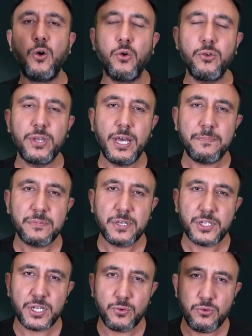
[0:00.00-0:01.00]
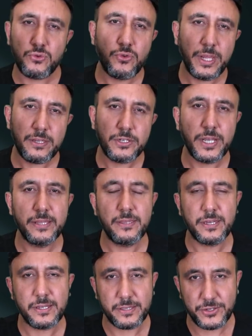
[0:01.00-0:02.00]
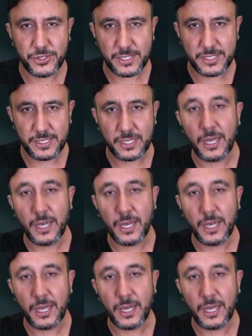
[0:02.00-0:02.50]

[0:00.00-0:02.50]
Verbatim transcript: Onu yaptıkça üstüne çentik atacaksın.